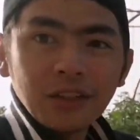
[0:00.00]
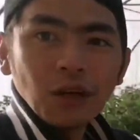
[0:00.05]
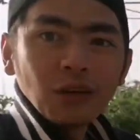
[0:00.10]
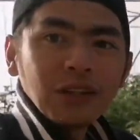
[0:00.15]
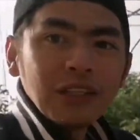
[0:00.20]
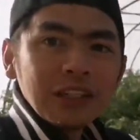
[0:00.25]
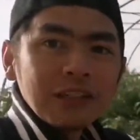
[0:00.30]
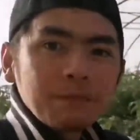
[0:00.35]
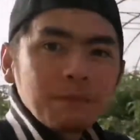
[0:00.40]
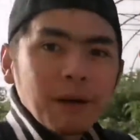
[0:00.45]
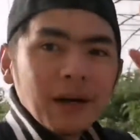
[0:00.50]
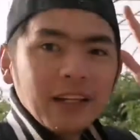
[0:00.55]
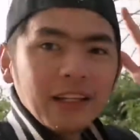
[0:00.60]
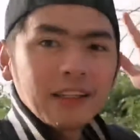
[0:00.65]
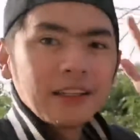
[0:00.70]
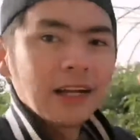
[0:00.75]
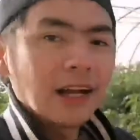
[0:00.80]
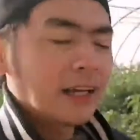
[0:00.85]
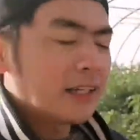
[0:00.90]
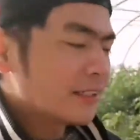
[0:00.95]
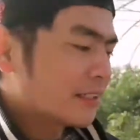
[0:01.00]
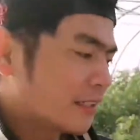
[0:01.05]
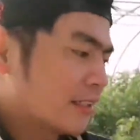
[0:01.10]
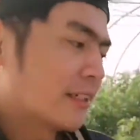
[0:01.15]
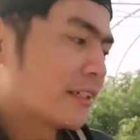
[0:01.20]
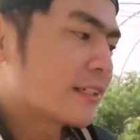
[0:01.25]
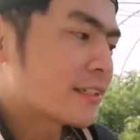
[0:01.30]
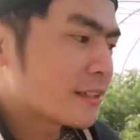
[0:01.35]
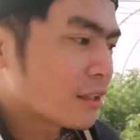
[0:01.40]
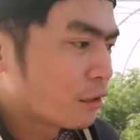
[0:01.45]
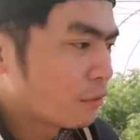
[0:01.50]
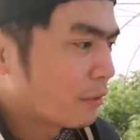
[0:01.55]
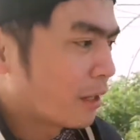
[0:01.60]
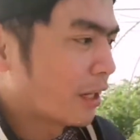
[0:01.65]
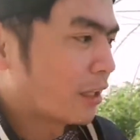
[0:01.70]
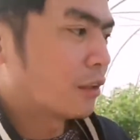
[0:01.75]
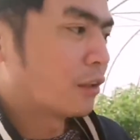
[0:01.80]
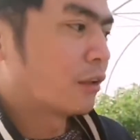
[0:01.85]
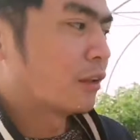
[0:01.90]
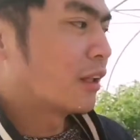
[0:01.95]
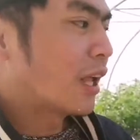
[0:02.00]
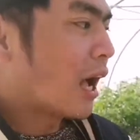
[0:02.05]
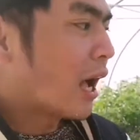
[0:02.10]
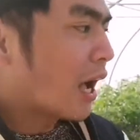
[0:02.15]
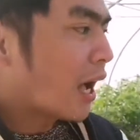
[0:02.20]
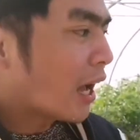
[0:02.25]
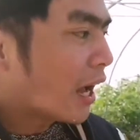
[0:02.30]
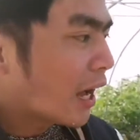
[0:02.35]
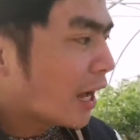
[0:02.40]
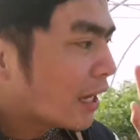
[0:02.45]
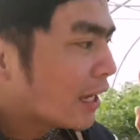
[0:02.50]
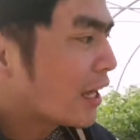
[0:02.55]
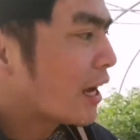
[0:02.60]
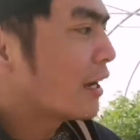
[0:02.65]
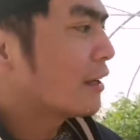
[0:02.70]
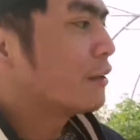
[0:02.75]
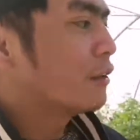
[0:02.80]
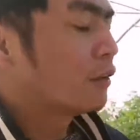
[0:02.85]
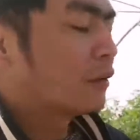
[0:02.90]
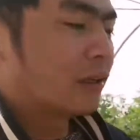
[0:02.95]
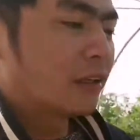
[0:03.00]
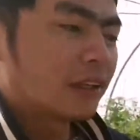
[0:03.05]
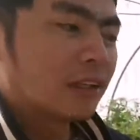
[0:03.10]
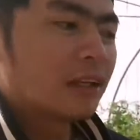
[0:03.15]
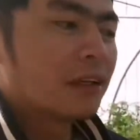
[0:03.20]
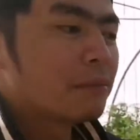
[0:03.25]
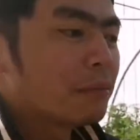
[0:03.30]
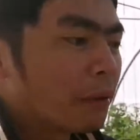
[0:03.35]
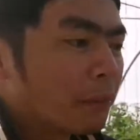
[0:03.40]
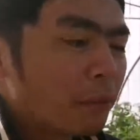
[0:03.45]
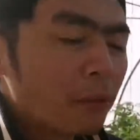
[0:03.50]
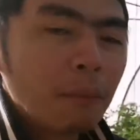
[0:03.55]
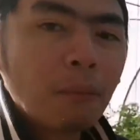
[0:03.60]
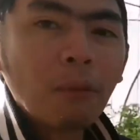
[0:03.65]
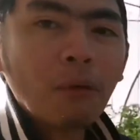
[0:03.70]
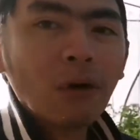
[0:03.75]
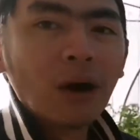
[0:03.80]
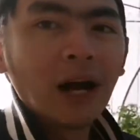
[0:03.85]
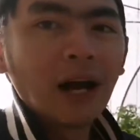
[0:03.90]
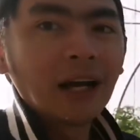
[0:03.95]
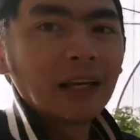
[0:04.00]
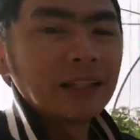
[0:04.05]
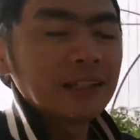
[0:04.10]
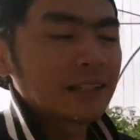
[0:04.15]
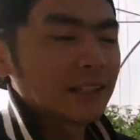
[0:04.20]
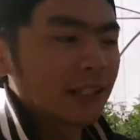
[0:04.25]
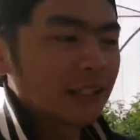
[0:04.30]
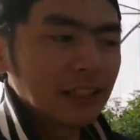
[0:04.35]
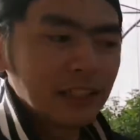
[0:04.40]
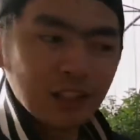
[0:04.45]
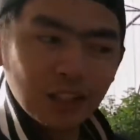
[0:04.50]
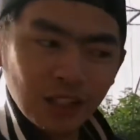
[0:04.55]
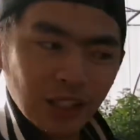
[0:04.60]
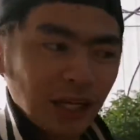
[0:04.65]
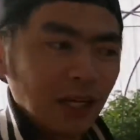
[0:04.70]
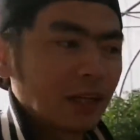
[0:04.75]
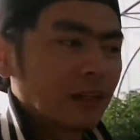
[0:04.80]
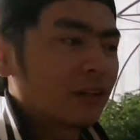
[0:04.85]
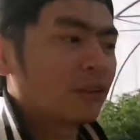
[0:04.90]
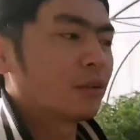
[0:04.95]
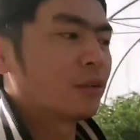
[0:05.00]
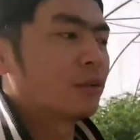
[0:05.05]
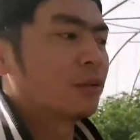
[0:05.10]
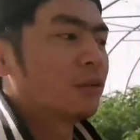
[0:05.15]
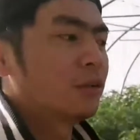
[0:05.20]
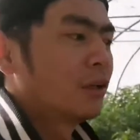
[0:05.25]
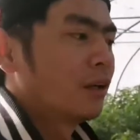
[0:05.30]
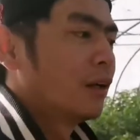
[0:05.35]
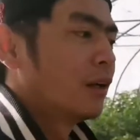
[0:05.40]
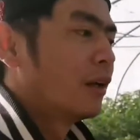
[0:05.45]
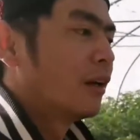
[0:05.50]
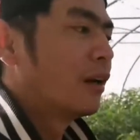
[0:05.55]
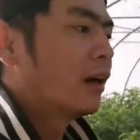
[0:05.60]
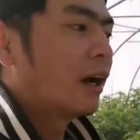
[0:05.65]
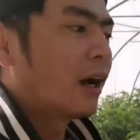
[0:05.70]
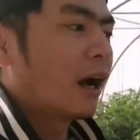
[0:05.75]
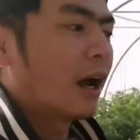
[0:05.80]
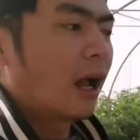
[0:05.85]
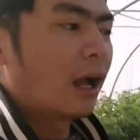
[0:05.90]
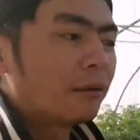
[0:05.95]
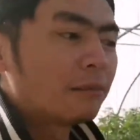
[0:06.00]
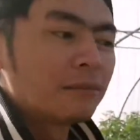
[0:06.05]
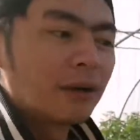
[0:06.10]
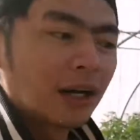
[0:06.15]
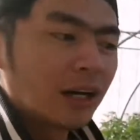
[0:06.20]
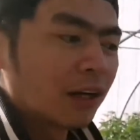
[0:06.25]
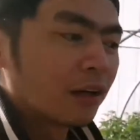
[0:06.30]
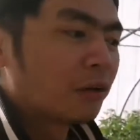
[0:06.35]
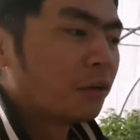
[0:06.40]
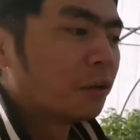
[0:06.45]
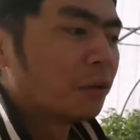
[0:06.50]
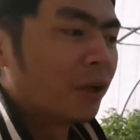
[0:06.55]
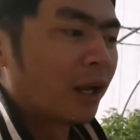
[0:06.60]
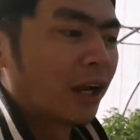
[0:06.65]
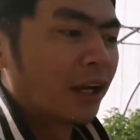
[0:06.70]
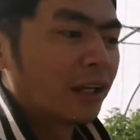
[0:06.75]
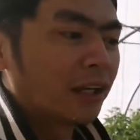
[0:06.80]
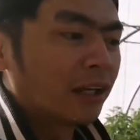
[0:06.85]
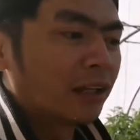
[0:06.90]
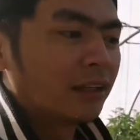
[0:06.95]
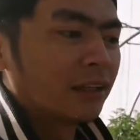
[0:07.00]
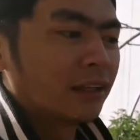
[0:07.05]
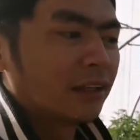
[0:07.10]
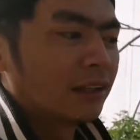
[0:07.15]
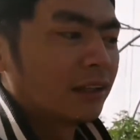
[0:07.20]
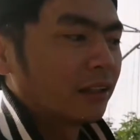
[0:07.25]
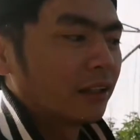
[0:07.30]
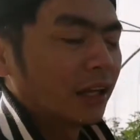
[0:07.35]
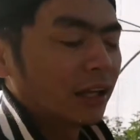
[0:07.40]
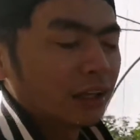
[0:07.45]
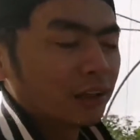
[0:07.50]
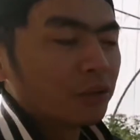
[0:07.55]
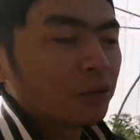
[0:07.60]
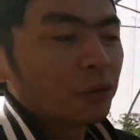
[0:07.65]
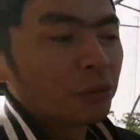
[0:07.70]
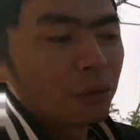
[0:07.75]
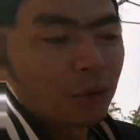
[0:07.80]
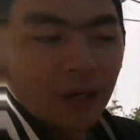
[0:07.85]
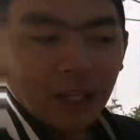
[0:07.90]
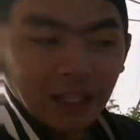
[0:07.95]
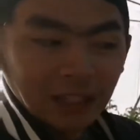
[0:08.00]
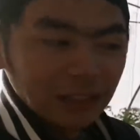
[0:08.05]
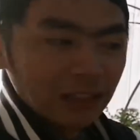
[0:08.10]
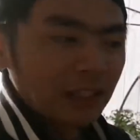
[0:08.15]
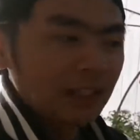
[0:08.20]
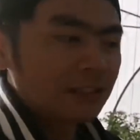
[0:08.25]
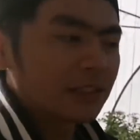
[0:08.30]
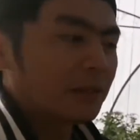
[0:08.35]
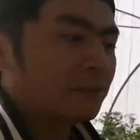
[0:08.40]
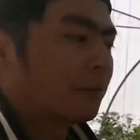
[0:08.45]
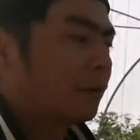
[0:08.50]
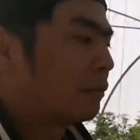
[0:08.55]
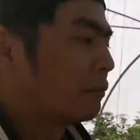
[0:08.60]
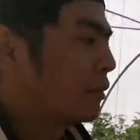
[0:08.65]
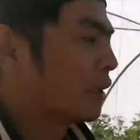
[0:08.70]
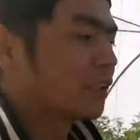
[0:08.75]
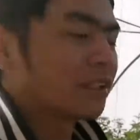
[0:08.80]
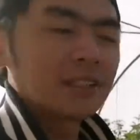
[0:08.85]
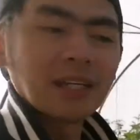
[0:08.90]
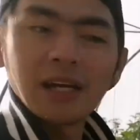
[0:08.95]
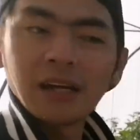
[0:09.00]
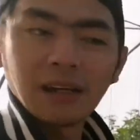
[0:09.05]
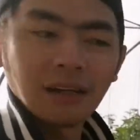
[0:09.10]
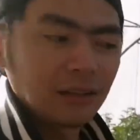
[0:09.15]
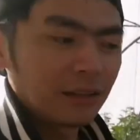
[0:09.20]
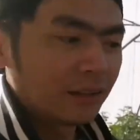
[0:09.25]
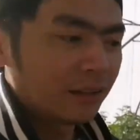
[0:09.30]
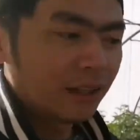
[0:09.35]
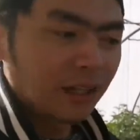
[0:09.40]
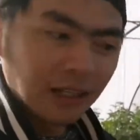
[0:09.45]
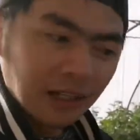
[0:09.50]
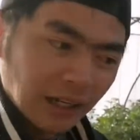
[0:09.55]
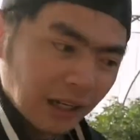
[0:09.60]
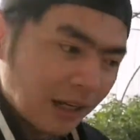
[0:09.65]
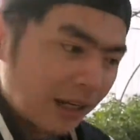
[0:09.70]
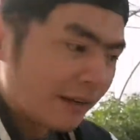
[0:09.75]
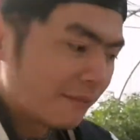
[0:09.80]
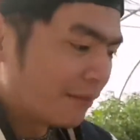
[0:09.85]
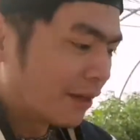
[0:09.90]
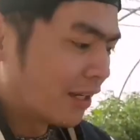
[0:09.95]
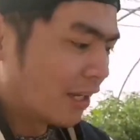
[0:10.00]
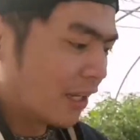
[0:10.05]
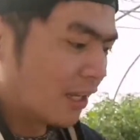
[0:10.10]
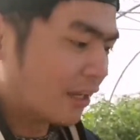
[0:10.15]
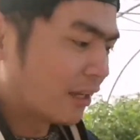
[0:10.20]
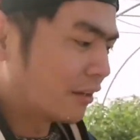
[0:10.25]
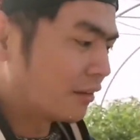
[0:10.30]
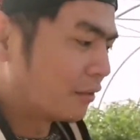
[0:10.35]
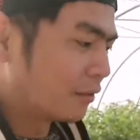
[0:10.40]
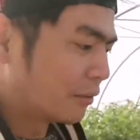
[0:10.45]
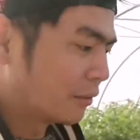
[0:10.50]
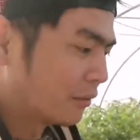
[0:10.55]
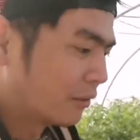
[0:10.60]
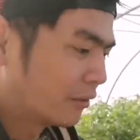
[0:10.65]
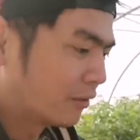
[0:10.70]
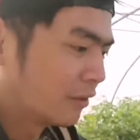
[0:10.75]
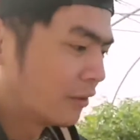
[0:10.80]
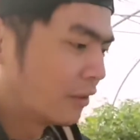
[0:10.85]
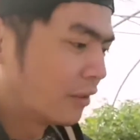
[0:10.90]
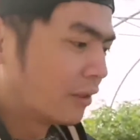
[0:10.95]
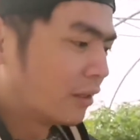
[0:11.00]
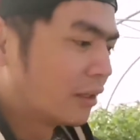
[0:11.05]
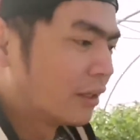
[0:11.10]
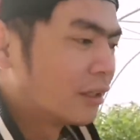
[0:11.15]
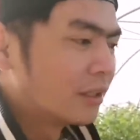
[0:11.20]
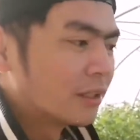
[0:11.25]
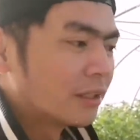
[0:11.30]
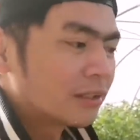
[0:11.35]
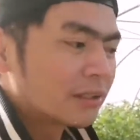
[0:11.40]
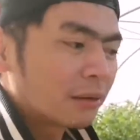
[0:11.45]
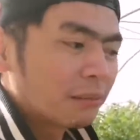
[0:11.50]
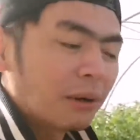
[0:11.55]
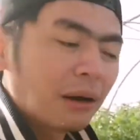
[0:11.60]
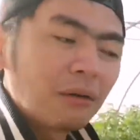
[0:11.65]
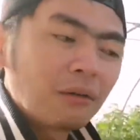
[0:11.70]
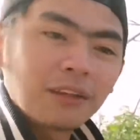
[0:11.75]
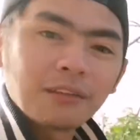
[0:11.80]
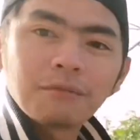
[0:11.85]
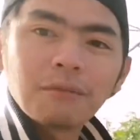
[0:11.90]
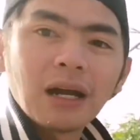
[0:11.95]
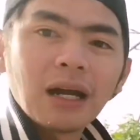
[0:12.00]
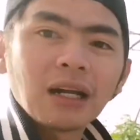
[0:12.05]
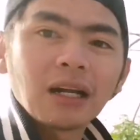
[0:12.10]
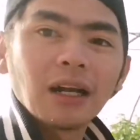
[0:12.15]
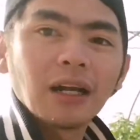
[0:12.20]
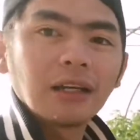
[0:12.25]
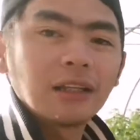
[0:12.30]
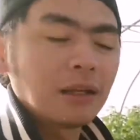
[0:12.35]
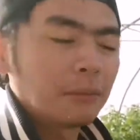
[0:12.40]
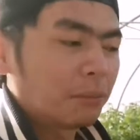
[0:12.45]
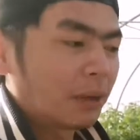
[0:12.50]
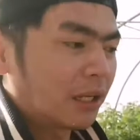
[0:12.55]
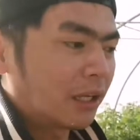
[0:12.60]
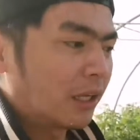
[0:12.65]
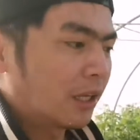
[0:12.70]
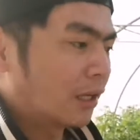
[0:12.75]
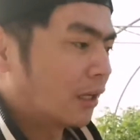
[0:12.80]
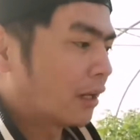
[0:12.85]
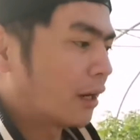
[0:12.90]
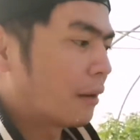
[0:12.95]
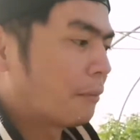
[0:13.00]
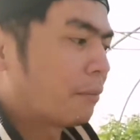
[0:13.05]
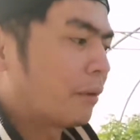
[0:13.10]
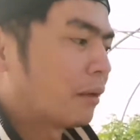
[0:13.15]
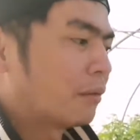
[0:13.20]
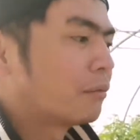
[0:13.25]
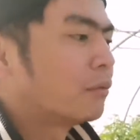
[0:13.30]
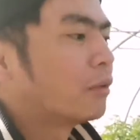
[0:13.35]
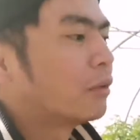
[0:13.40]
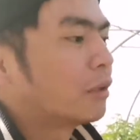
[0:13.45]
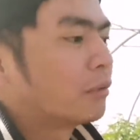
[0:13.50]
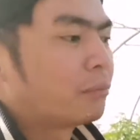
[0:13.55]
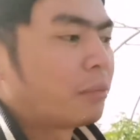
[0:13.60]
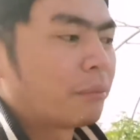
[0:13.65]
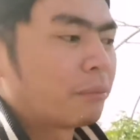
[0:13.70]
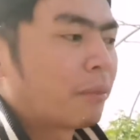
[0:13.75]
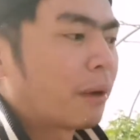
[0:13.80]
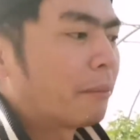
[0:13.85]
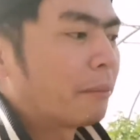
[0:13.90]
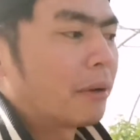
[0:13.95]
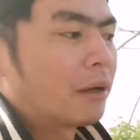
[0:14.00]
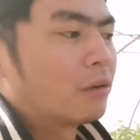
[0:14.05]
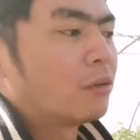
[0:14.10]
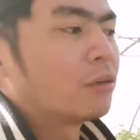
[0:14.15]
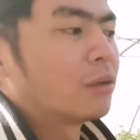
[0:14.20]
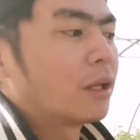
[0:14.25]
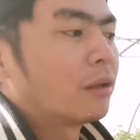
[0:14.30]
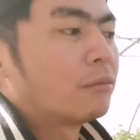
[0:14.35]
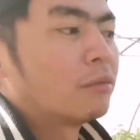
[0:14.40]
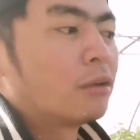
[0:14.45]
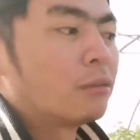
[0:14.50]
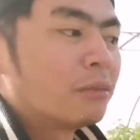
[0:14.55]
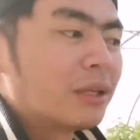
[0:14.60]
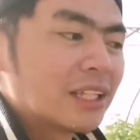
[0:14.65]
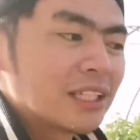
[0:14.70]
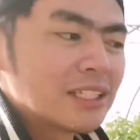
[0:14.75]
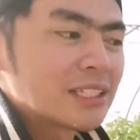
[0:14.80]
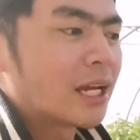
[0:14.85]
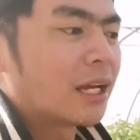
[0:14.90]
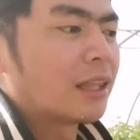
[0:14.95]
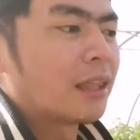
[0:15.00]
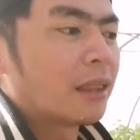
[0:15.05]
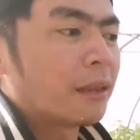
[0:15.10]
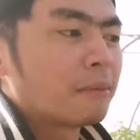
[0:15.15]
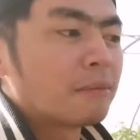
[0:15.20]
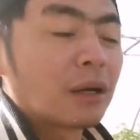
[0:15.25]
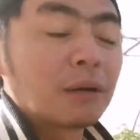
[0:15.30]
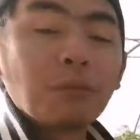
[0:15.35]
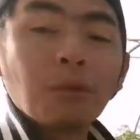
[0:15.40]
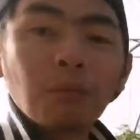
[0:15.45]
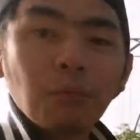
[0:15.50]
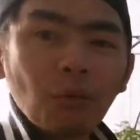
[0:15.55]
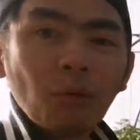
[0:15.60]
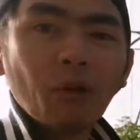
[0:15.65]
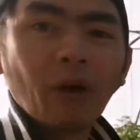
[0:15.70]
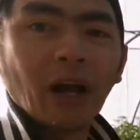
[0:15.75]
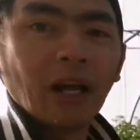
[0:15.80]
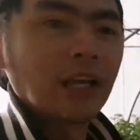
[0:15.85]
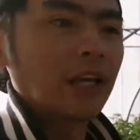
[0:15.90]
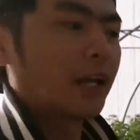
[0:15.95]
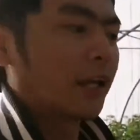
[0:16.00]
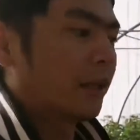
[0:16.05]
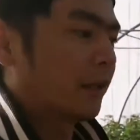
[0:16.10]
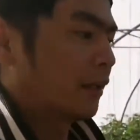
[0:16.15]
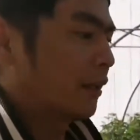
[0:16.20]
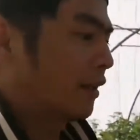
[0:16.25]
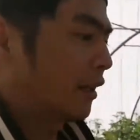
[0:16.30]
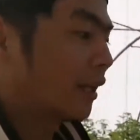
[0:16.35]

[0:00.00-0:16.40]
So this part guys is tomato. Naakala nyo hindi mabubuhay sa disyerto ang mga gulay na kinukuha lang nila sa ibang bansa. Nagkakamali kayo. Sa bawat bagay na paghihirapan mo at pagpapaguran mo, minsan magbubunga yan.